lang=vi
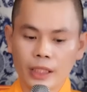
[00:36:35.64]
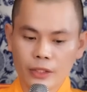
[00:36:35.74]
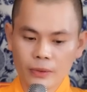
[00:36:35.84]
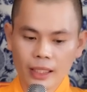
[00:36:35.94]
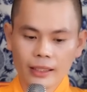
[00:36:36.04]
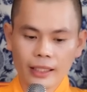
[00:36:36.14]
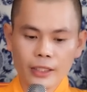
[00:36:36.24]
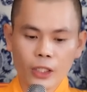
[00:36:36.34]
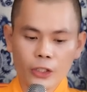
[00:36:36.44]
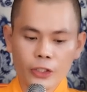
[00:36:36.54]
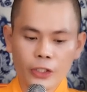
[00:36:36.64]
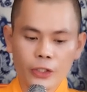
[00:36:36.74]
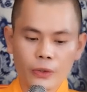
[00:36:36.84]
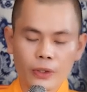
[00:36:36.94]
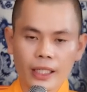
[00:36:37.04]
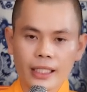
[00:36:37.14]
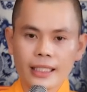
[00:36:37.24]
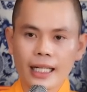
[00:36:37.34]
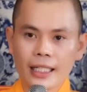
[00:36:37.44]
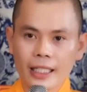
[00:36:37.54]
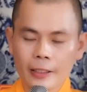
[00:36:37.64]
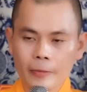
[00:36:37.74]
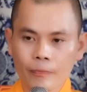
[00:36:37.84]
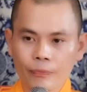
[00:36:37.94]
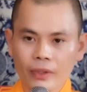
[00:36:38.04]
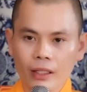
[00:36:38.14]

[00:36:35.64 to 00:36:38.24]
Nên chúng ta thấy có nhiều cái gia đình